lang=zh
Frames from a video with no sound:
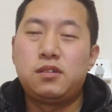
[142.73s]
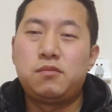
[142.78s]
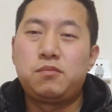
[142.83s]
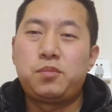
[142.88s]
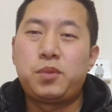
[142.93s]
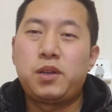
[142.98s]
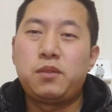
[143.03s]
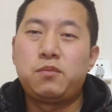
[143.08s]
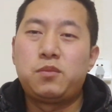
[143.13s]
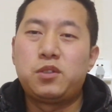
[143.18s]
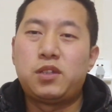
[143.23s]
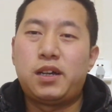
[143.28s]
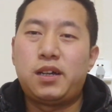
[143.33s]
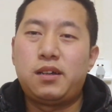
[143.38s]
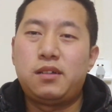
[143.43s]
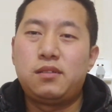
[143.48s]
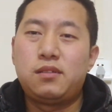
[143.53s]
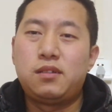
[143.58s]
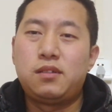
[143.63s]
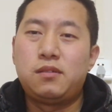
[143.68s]
并不大，
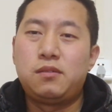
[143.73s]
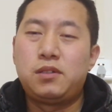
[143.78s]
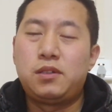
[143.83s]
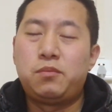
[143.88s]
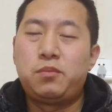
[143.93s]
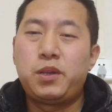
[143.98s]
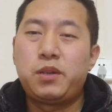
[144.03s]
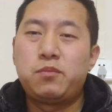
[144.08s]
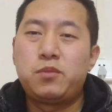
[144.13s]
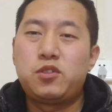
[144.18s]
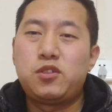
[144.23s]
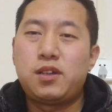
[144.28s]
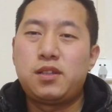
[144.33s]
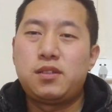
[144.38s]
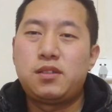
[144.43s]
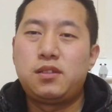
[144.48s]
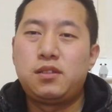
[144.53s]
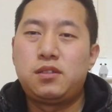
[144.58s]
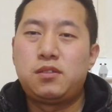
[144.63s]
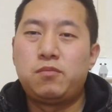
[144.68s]
也并不算
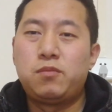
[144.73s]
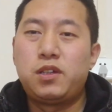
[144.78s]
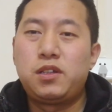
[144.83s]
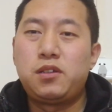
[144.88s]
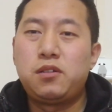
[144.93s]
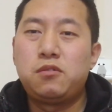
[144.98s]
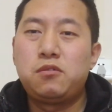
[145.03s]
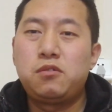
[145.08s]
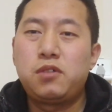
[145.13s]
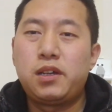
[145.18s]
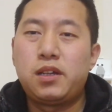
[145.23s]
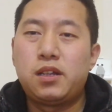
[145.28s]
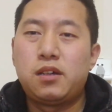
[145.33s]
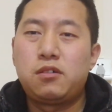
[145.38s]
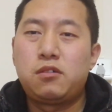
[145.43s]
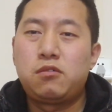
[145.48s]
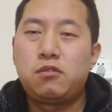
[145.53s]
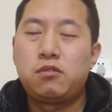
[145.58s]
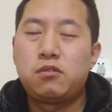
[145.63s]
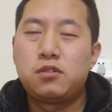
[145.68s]
是什么优惠了，
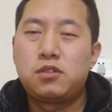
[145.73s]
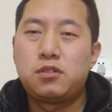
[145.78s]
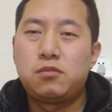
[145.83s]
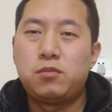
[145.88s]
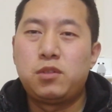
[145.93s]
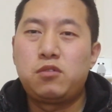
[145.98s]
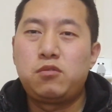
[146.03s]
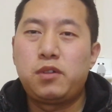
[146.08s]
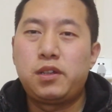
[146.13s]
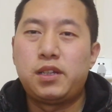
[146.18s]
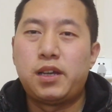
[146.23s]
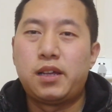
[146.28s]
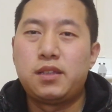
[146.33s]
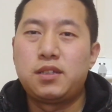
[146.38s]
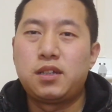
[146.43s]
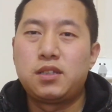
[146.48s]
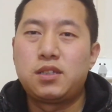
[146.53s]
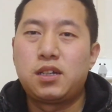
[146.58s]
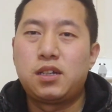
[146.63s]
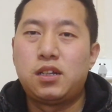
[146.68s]
什么惠台
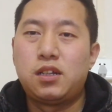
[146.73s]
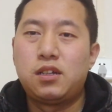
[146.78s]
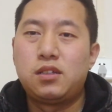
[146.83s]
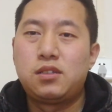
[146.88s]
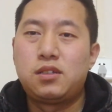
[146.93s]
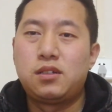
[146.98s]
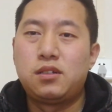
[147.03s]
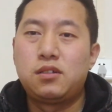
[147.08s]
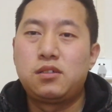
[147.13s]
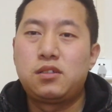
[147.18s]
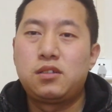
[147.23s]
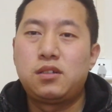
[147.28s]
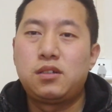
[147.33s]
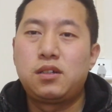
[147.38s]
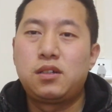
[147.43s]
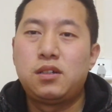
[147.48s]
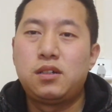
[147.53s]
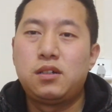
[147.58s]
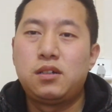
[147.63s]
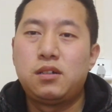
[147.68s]
政策了，只能是一
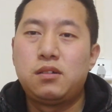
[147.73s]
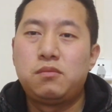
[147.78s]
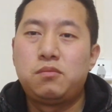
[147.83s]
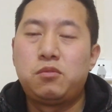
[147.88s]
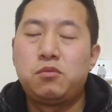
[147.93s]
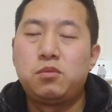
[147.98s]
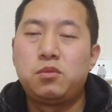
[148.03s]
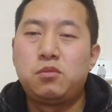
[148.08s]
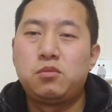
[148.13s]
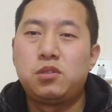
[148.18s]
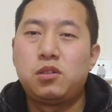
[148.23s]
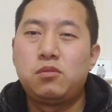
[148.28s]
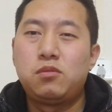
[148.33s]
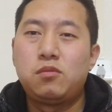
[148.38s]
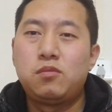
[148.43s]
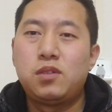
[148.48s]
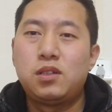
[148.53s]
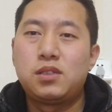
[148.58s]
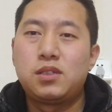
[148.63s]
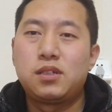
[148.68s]
个普
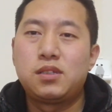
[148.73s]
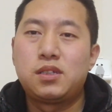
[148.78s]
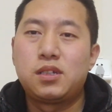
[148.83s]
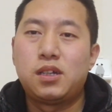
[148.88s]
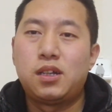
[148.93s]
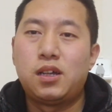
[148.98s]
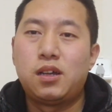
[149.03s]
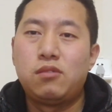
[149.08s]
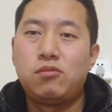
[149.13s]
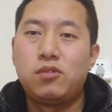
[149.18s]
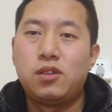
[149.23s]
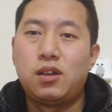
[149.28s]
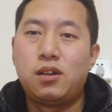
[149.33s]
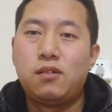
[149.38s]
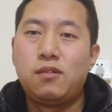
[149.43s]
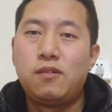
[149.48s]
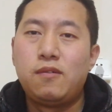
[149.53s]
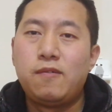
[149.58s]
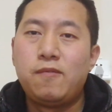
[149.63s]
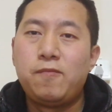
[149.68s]
通的政策了啊。
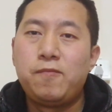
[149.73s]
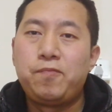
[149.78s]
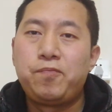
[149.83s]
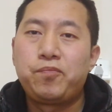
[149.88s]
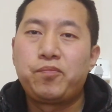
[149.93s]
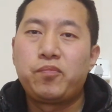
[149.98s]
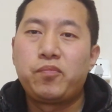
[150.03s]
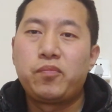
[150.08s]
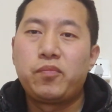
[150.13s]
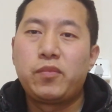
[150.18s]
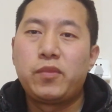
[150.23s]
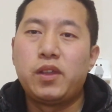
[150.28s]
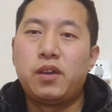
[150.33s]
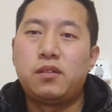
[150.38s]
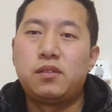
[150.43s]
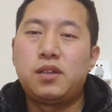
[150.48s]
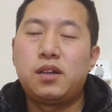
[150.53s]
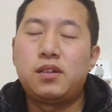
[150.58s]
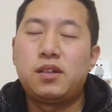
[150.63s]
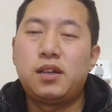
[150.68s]

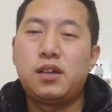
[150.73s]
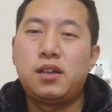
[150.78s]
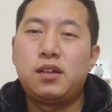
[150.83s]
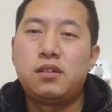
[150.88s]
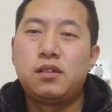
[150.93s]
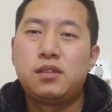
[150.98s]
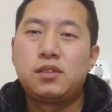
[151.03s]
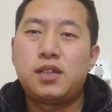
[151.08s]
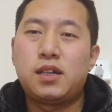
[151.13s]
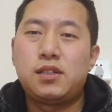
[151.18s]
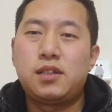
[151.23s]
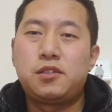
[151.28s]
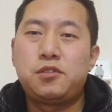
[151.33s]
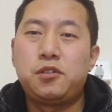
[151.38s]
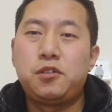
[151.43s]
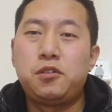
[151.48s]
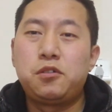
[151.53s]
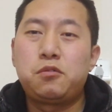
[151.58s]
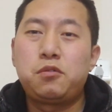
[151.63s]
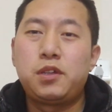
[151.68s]
那当然了，大家
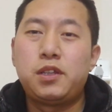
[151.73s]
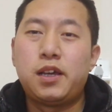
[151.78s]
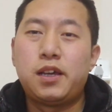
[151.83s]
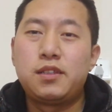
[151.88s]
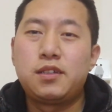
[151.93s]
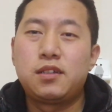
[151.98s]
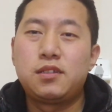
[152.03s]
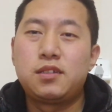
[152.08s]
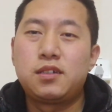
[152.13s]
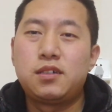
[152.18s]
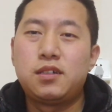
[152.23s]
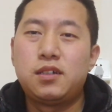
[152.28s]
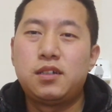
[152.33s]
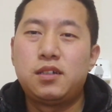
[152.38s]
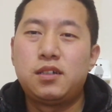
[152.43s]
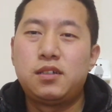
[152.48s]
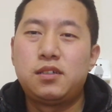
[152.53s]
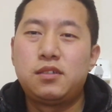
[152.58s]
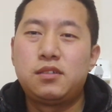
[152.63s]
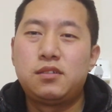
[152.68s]
对于惠台政
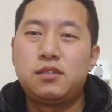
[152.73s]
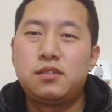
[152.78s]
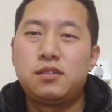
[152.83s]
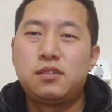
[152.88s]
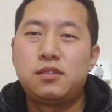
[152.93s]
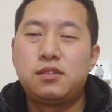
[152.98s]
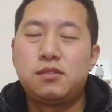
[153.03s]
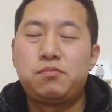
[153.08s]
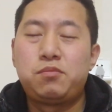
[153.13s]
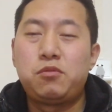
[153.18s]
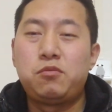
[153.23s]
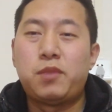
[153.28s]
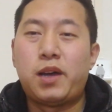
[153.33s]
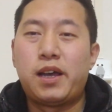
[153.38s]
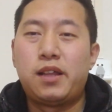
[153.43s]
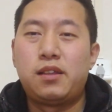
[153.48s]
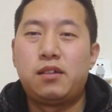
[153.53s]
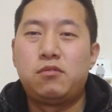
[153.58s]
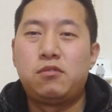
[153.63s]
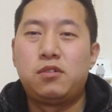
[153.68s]
策不
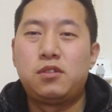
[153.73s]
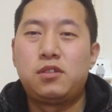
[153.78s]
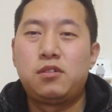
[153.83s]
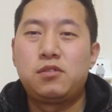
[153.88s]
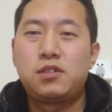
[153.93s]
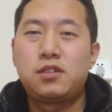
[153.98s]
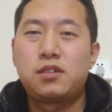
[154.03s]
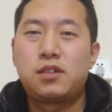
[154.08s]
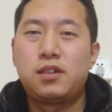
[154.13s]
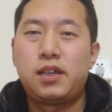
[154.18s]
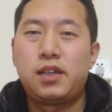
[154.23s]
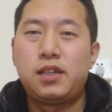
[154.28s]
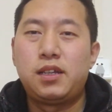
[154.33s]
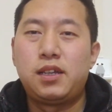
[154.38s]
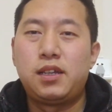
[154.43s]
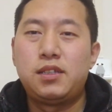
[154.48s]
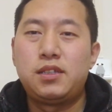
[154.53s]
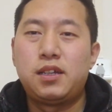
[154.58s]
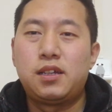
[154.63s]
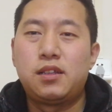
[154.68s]
满呢，我都是可以
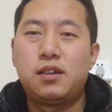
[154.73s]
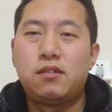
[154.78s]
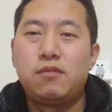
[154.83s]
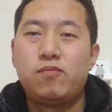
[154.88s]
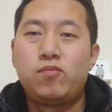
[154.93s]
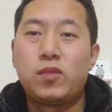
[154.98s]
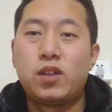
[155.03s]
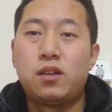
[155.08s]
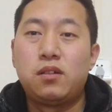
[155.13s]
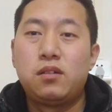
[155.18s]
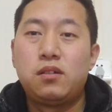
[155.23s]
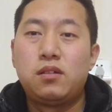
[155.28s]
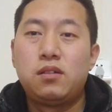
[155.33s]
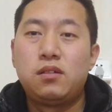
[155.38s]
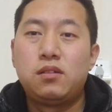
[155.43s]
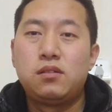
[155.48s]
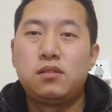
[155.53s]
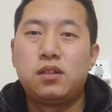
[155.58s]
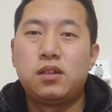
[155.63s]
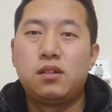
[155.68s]
理解的
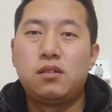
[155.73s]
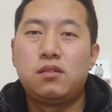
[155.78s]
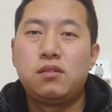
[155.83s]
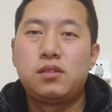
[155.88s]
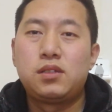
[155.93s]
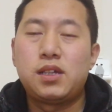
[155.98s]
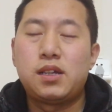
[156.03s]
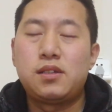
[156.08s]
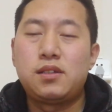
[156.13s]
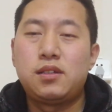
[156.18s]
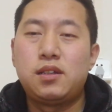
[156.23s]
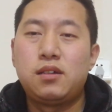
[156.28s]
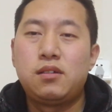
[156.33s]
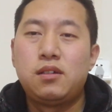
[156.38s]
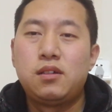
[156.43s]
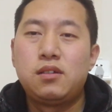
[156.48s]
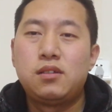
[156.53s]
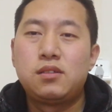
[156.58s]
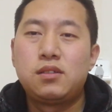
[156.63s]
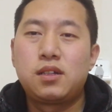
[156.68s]
啊，但是呢，
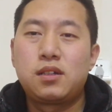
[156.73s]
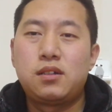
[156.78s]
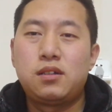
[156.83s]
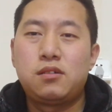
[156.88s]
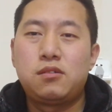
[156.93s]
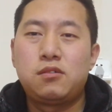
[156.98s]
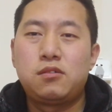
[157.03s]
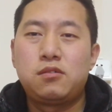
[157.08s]
这个